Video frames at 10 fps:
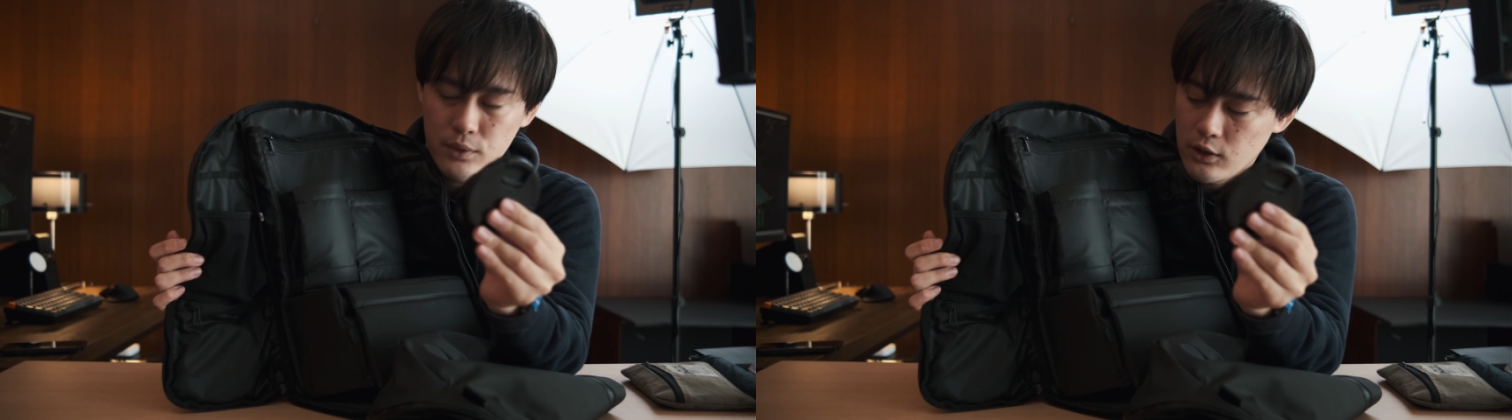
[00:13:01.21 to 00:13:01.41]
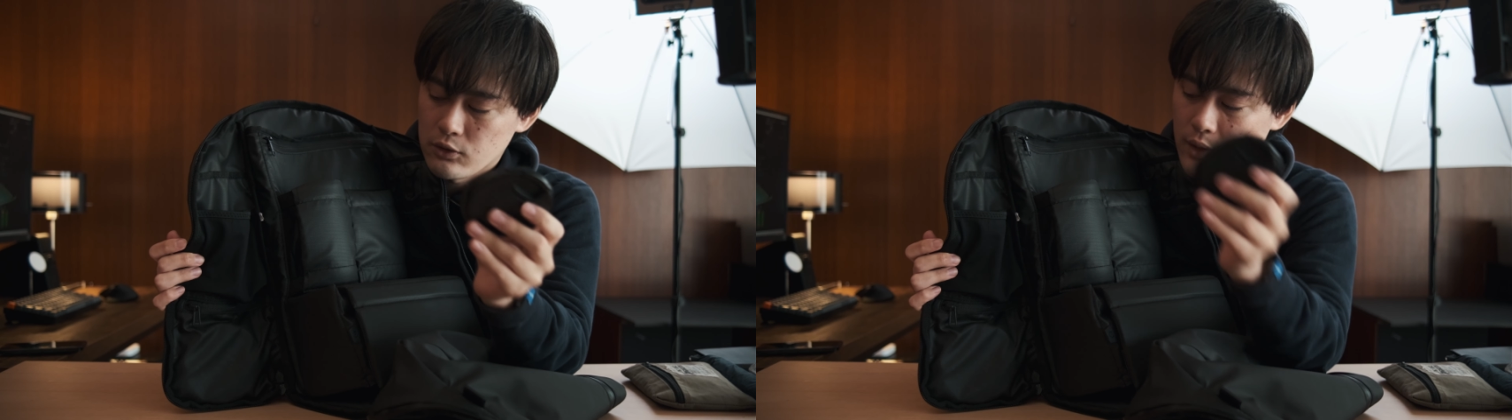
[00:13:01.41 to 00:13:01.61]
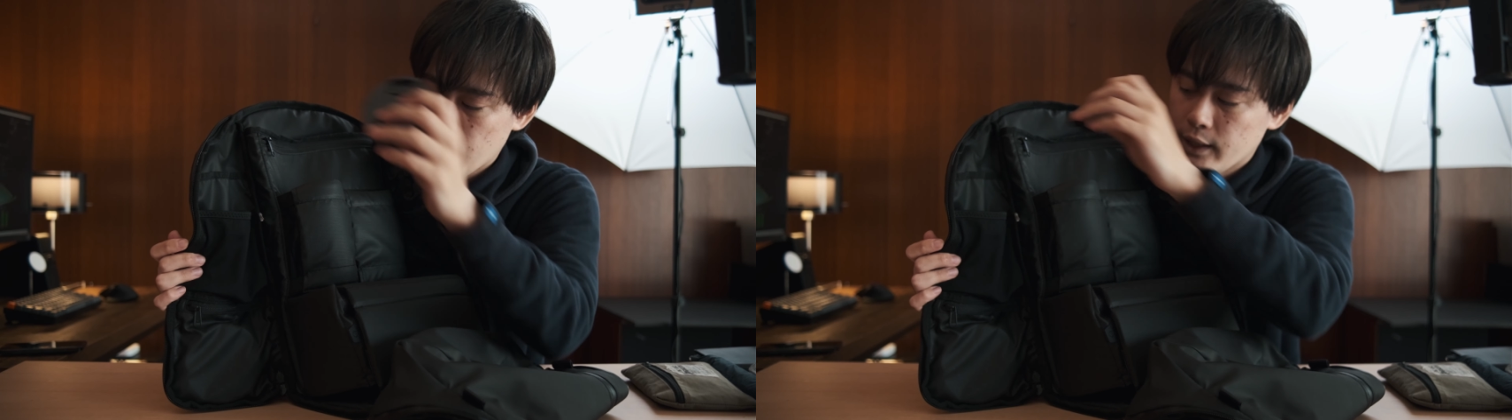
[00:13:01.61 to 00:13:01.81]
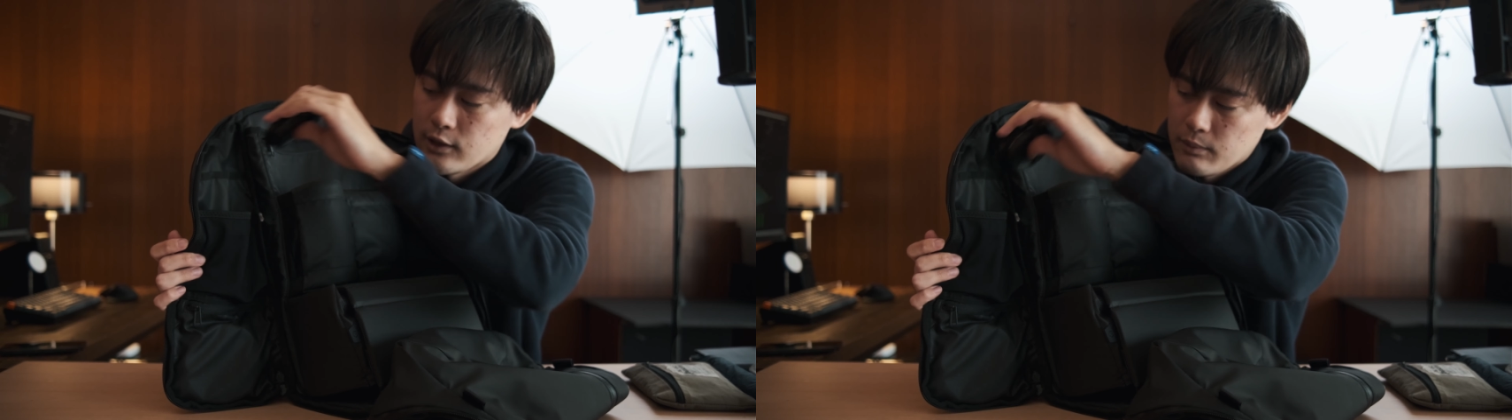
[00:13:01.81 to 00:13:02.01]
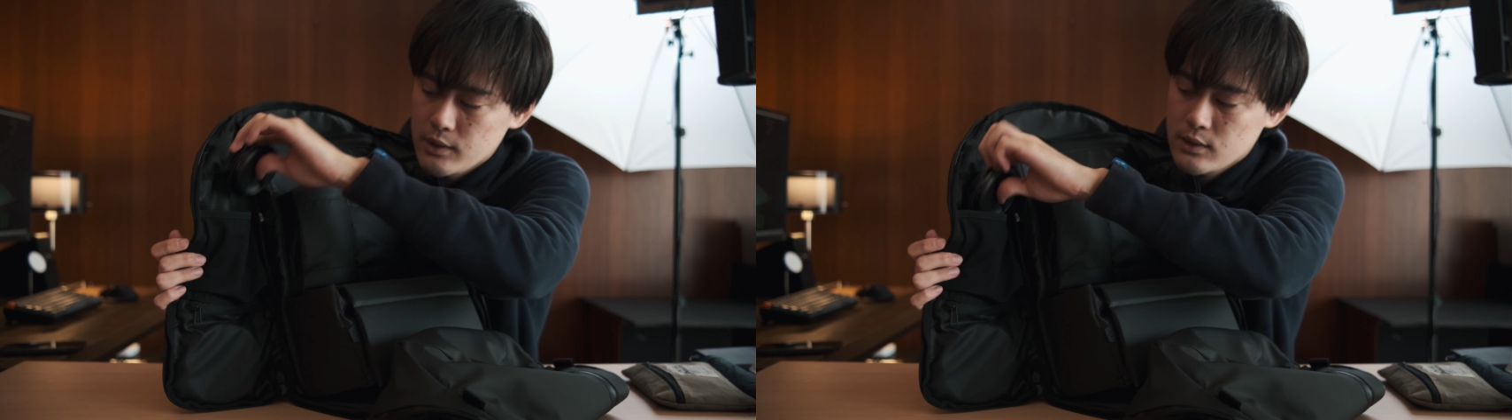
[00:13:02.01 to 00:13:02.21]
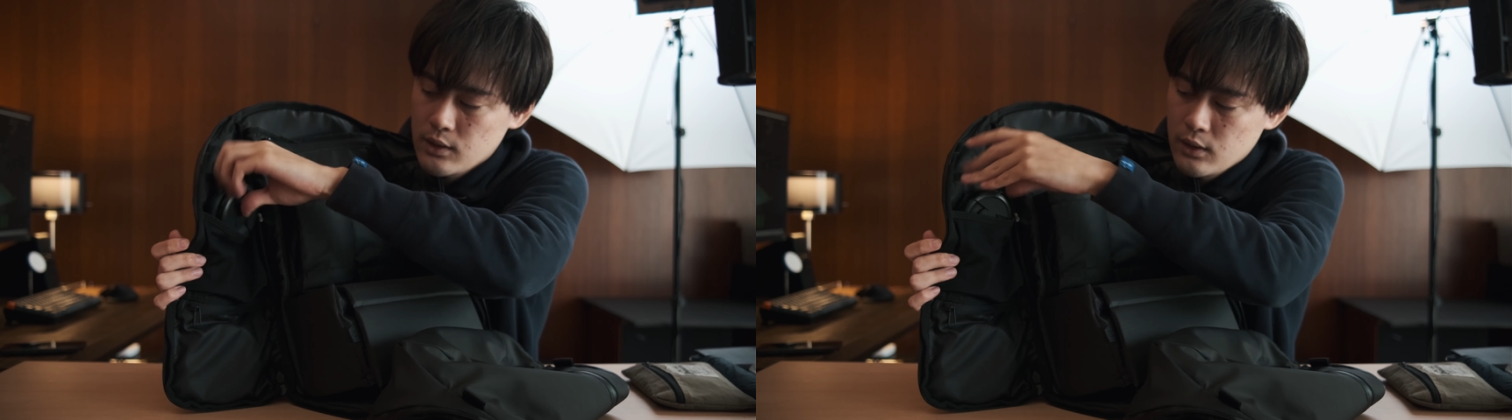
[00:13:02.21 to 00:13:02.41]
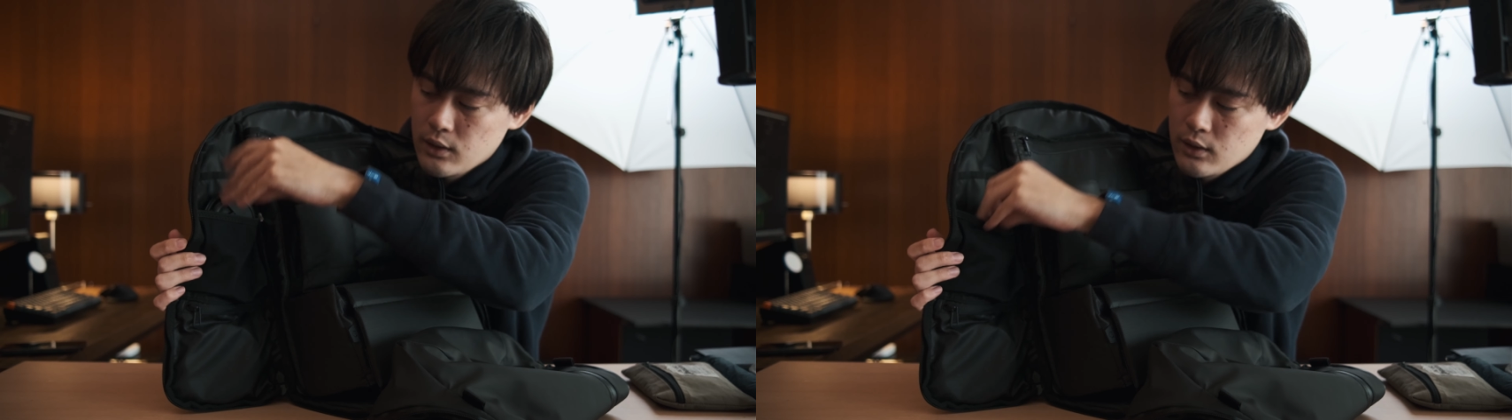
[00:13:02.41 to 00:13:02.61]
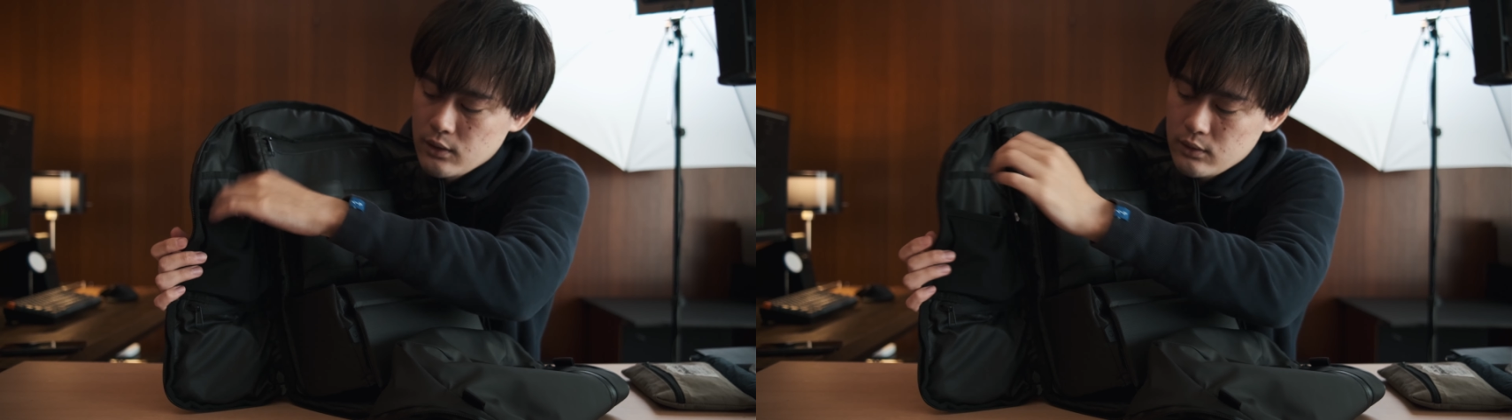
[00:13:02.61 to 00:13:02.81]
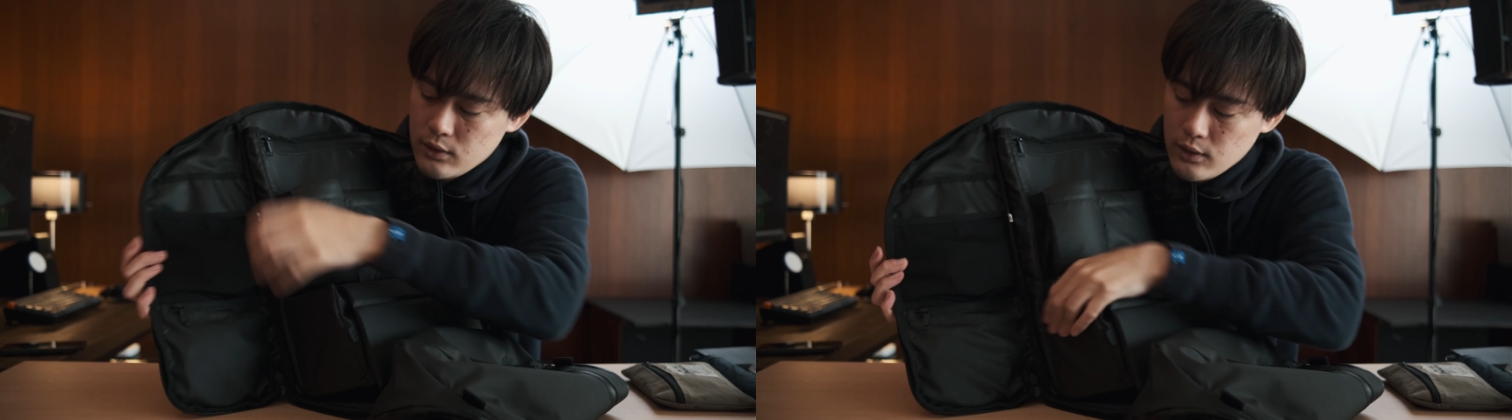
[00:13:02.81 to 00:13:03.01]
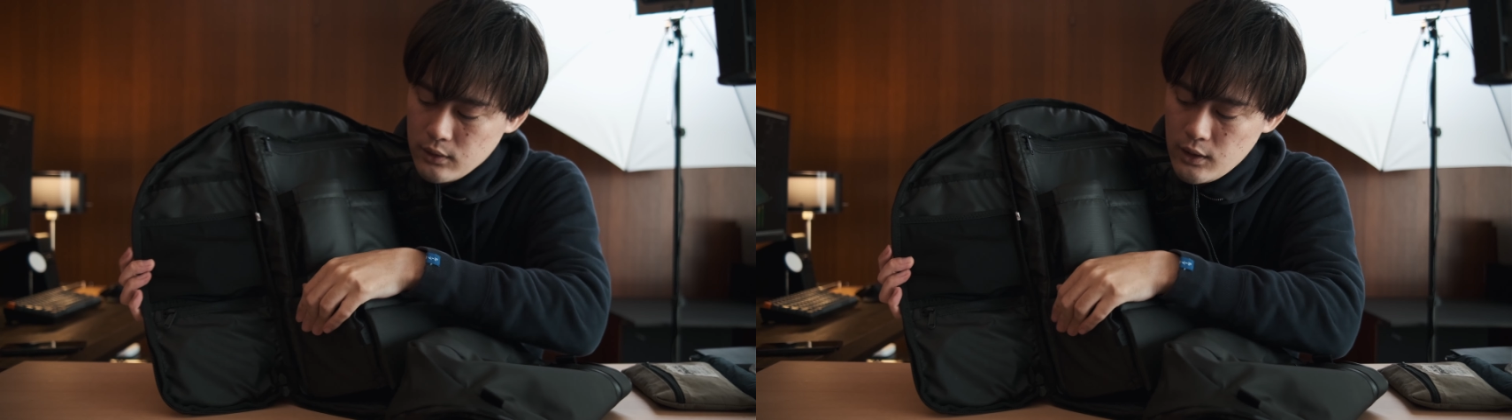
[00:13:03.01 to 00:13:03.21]
リングとかが入ってます。
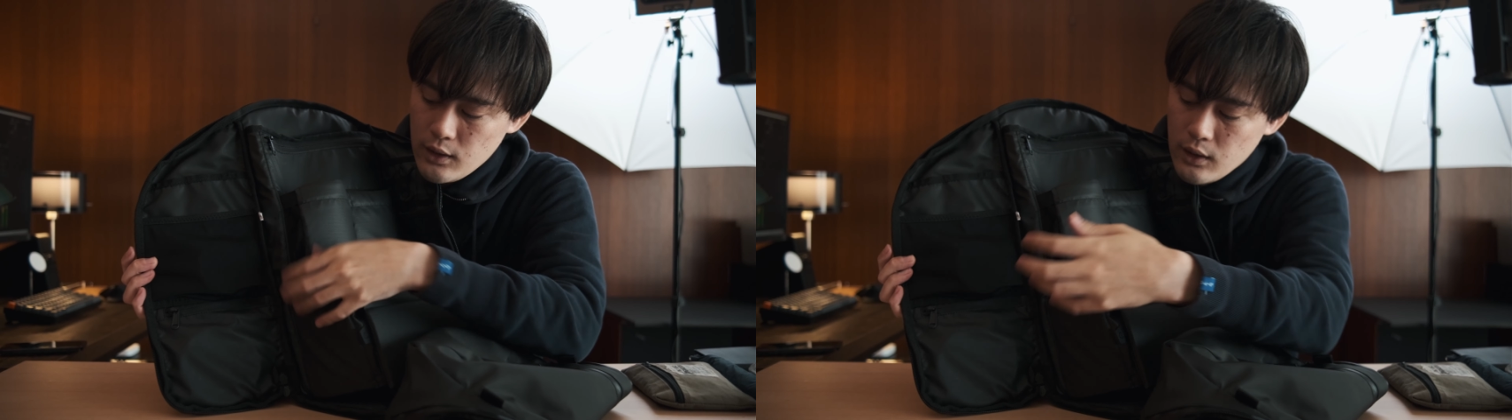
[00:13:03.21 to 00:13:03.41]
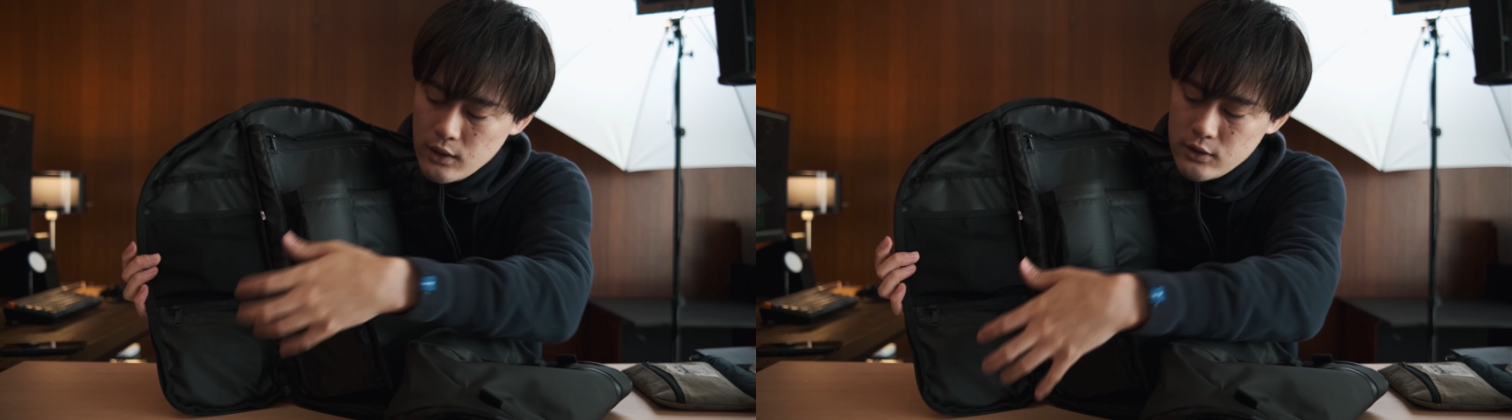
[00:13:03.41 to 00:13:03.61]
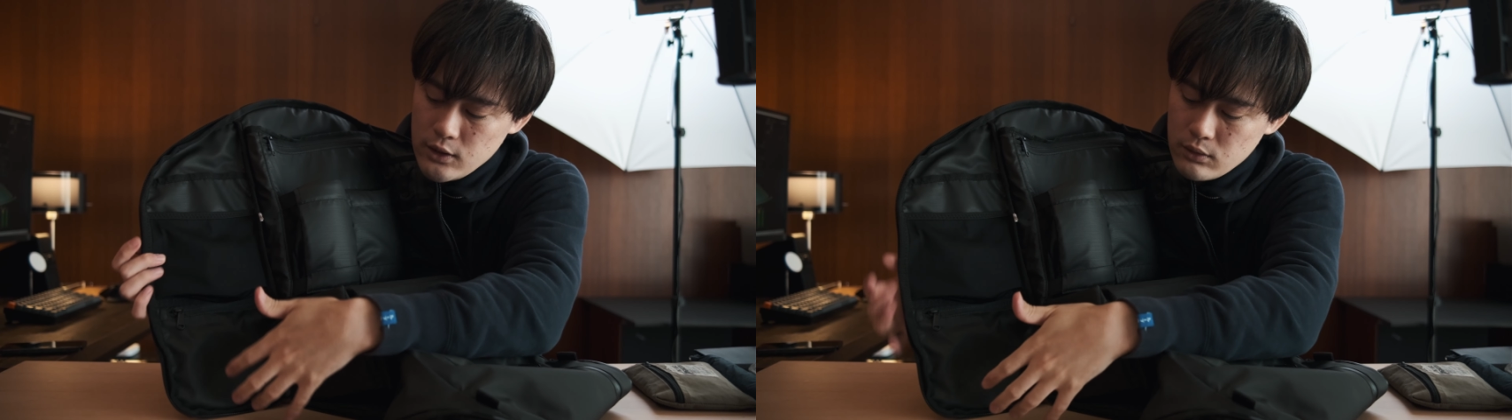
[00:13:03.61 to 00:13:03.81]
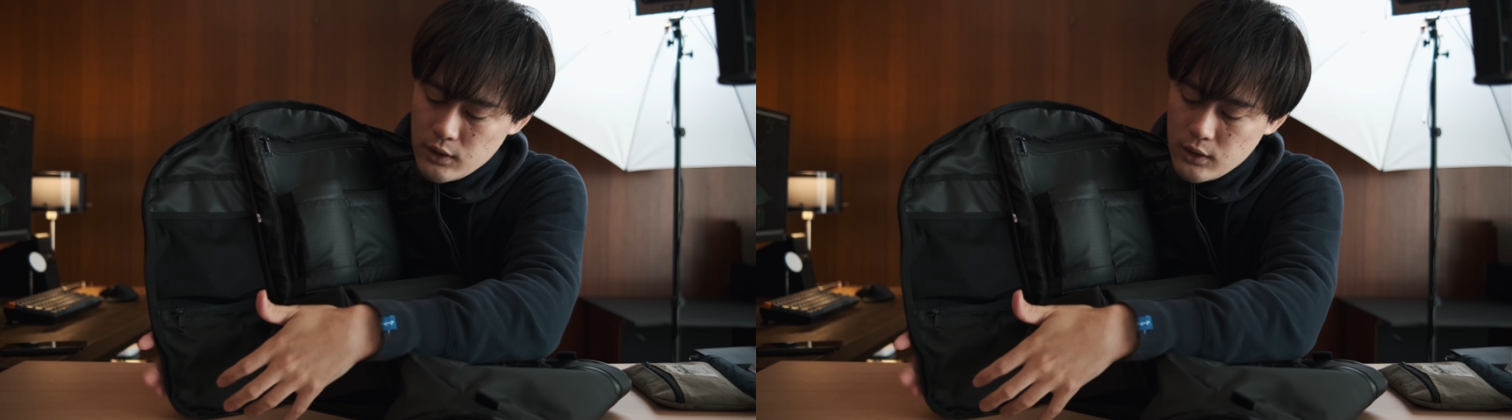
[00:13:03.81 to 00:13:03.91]
でちゃんと